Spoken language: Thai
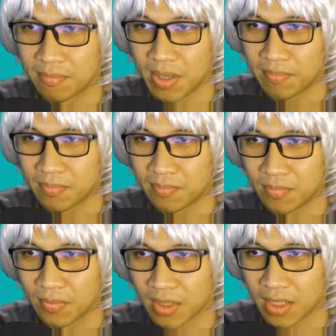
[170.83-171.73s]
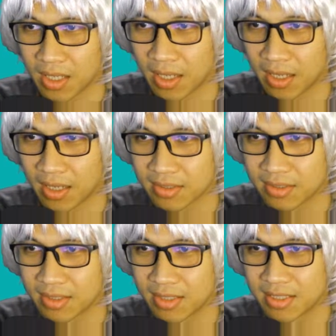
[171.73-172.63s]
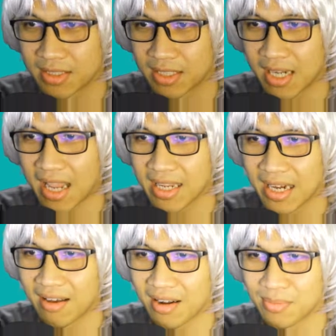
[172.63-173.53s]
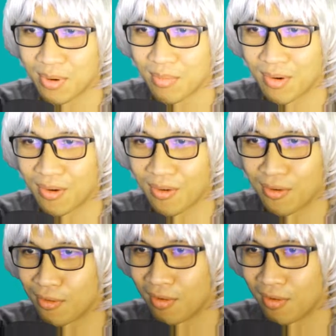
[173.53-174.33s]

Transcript: ปั๊บโอเคชนะอีกแล้วครับผมโอ้โห